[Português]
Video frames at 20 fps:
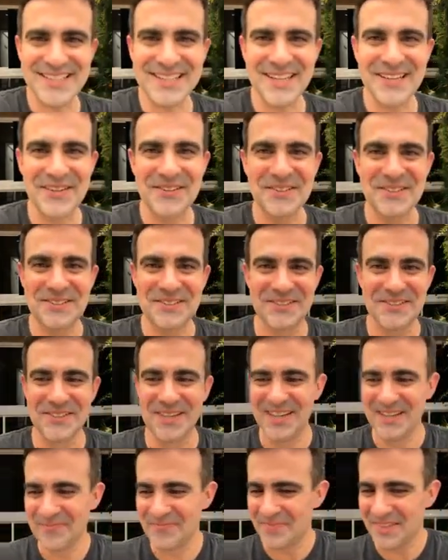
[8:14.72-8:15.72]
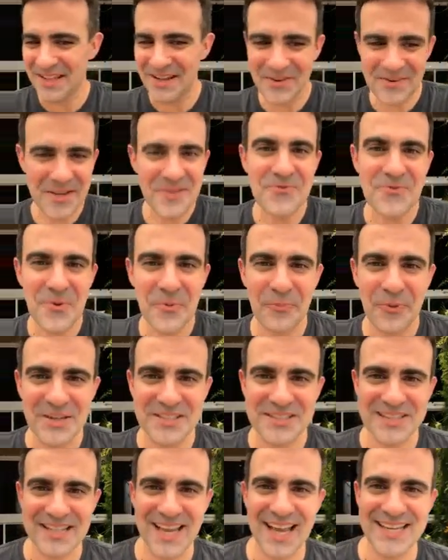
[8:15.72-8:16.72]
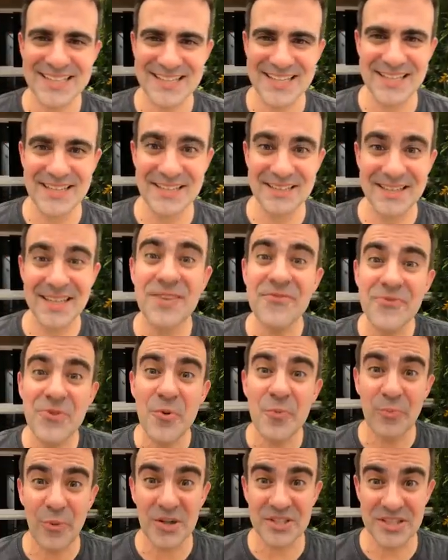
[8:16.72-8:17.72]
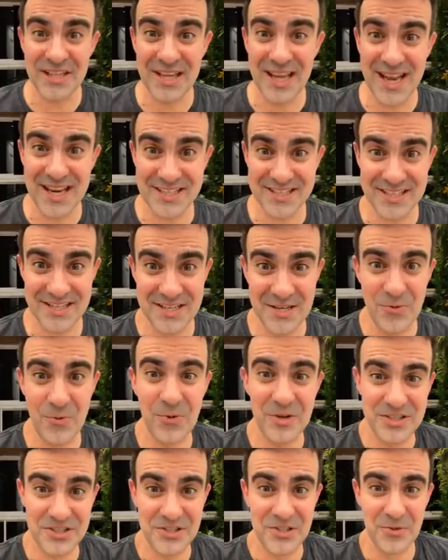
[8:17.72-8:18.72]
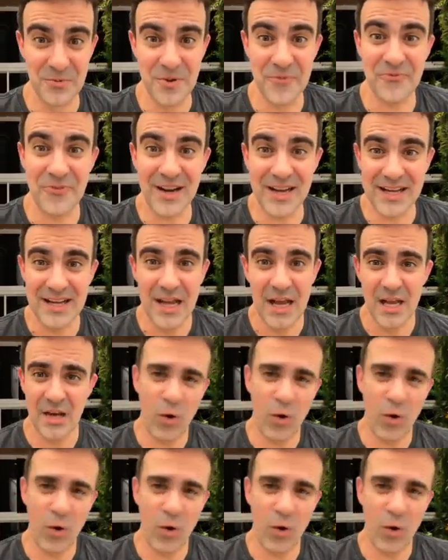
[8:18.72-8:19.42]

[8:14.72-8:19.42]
aí gostou? Alguém viu o podcast aí? Quem viu o podcast aí curtiu? Me fala aí.